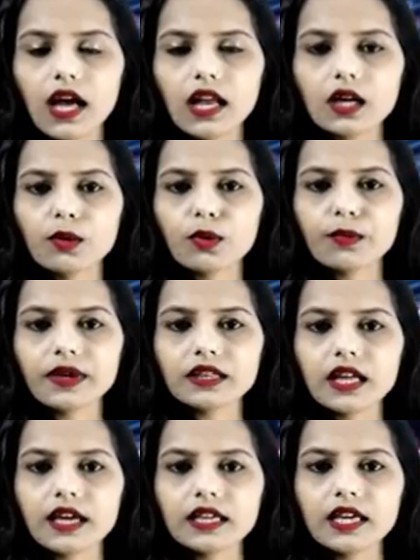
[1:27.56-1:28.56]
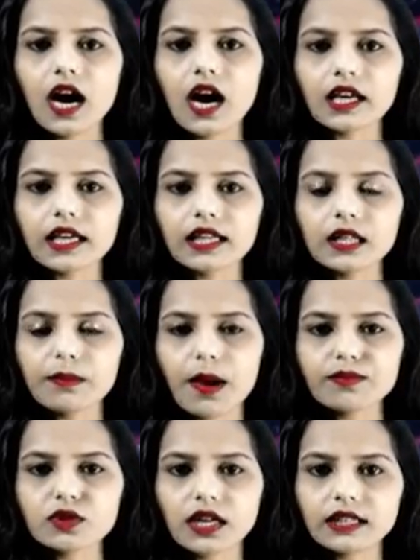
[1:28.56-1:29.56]
फिलहाल खबरों में इतना ही आगे की
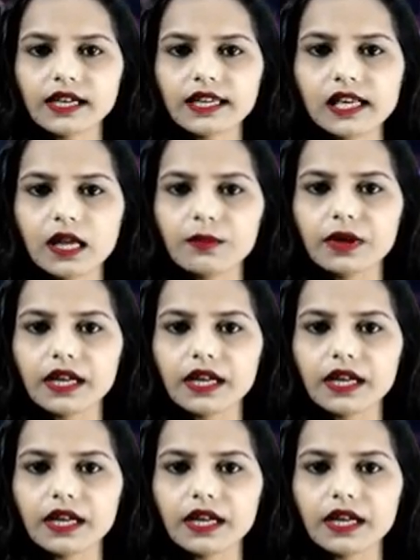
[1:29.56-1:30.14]
तमाम जानकारी के लिए